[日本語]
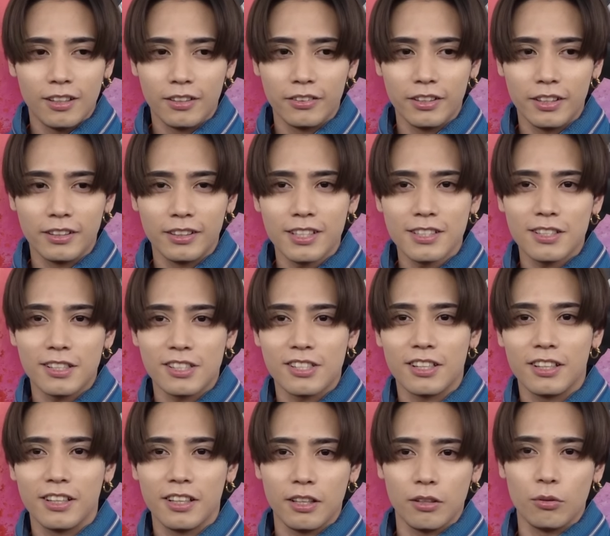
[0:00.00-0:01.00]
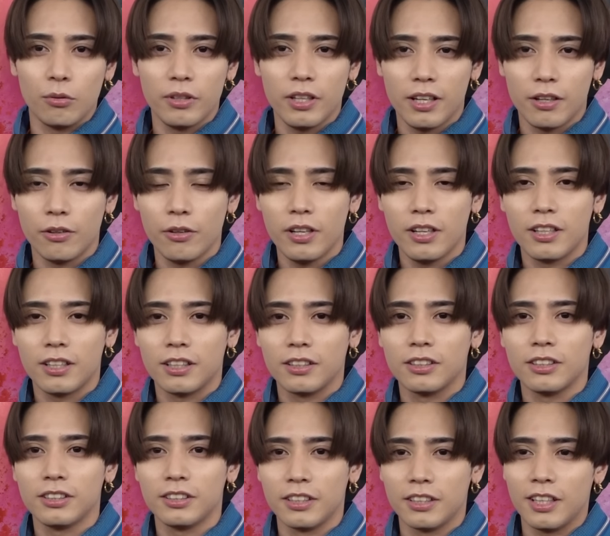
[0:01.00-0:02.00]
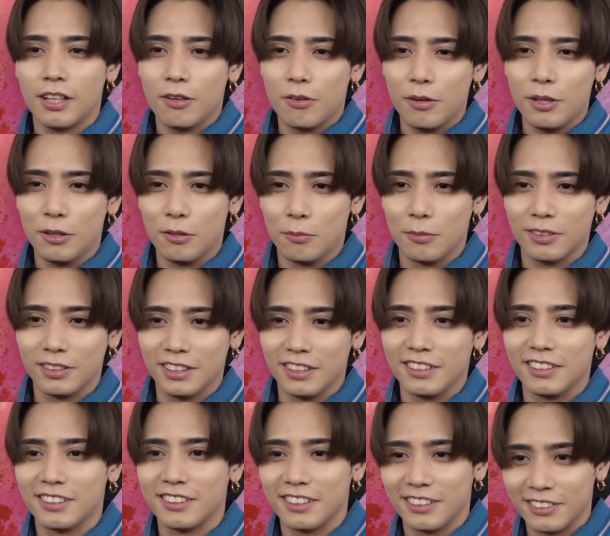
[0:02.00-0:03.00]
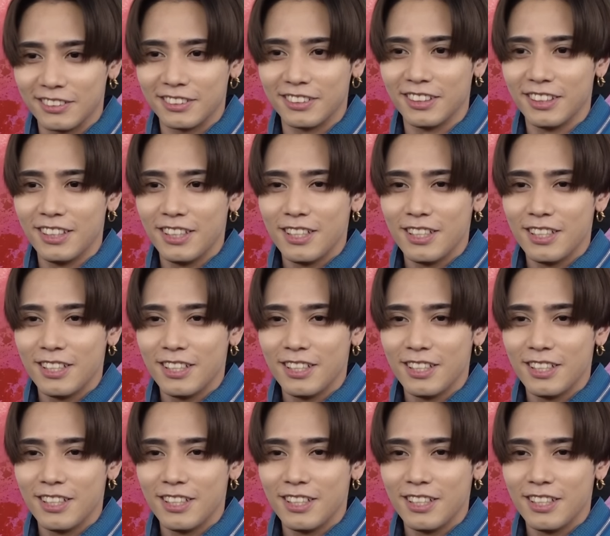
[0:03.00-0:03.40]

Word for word: なぜか知らないけど親に隠してかっこいいと思ってたんですけど